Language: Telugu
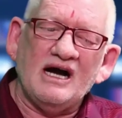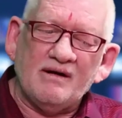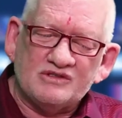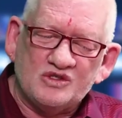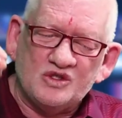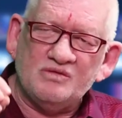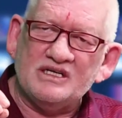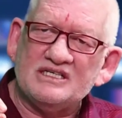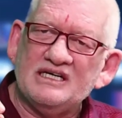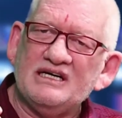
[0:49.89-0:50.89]
ఆ
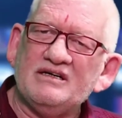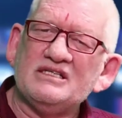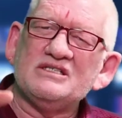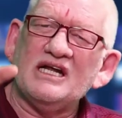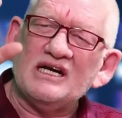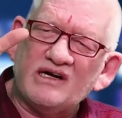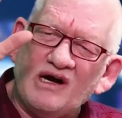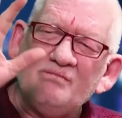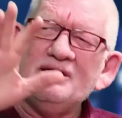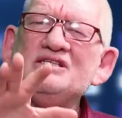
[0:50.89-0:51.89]
సిచ్యువేషన్ అనేటువంటిది చాలా
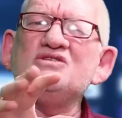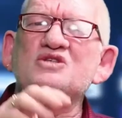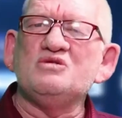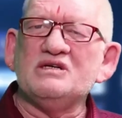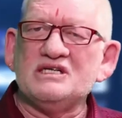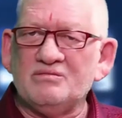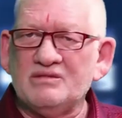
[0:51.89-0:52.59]
కాంప్లెక్స్ సిచ్యువేషన్